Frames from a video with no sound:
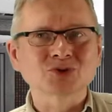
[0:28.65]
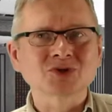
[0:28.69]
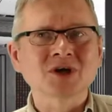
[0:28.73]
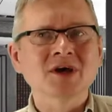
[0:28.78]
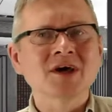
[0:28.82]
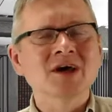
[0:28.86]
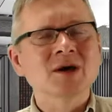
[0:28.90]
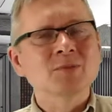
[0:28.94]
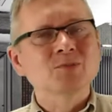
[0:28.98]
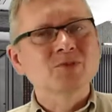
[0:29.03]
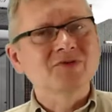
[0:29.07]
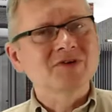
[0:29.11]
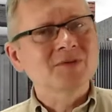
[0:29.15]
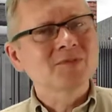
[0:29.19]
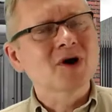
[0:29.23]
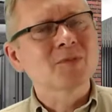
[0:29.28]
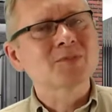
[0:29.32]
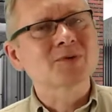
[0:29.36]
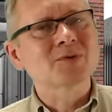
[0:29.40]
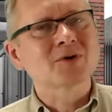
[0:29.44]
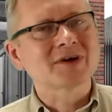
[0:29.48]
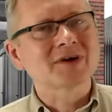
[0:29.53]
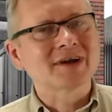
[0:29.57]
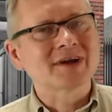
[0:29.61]
Otóż
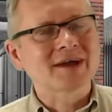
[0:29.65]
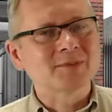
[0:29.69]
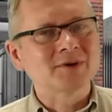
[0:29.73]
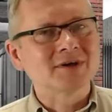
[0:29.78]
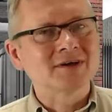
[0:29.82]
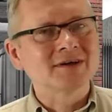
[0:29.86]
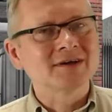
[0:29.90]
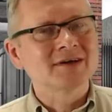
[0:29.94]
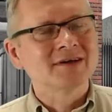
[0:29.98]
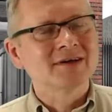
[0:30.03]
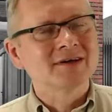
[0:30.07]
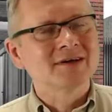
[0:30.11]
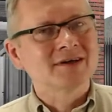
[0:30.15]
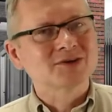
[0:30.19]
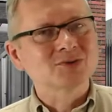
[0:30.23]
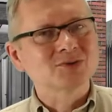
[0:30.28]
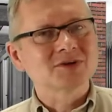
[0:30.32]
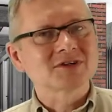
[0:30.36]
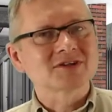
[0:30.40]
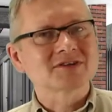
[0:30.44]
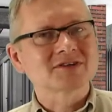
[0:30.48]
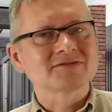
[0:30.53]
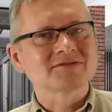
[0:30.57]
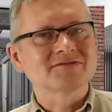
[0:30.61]
mówimy o programie,
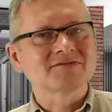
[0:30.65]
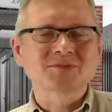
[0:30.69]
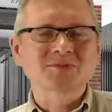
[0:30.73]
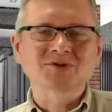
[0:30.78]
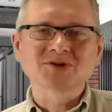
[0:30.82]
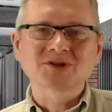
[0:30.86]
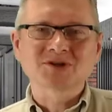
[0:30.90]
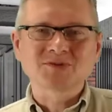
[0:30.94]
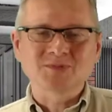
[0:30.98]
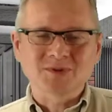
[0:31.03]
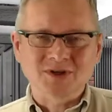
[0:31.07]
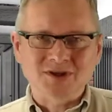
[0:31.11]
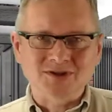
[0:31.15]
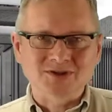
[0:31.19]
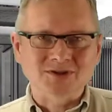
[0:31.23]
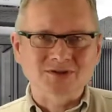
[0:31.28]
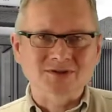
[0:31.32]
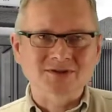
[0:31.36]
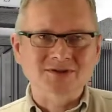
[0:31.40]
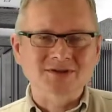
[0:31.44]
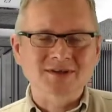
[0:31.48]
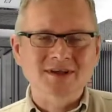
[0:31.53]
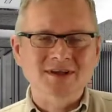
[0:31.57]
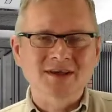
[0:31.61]
który trwa przez
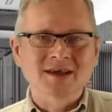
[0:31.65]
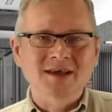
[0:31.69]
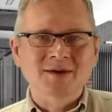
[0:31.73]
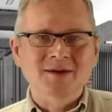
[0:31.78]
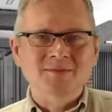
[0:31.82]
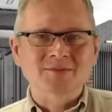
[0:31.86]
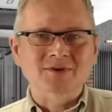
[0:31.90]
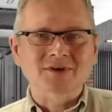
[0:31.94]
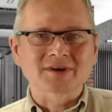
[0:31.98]
miesiąc.